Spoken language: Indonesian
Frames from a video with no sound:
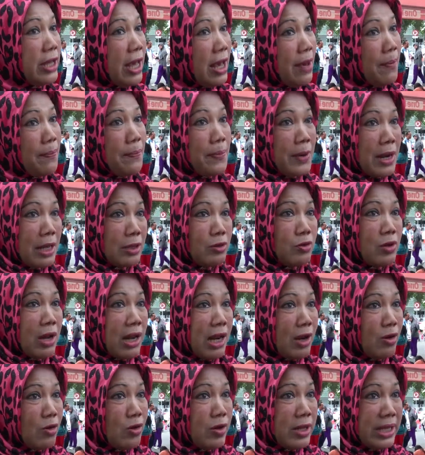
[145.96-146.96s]
dia
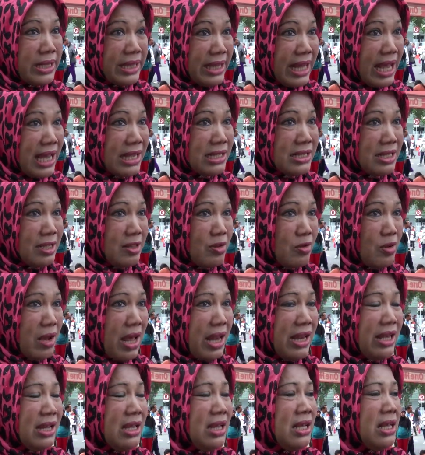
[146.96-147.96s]
peraturan lalu lintas gitu
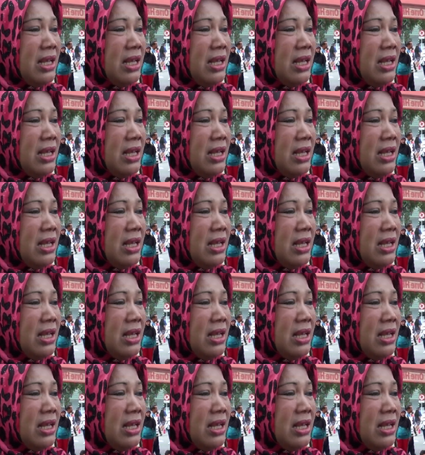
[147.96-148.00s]
kan.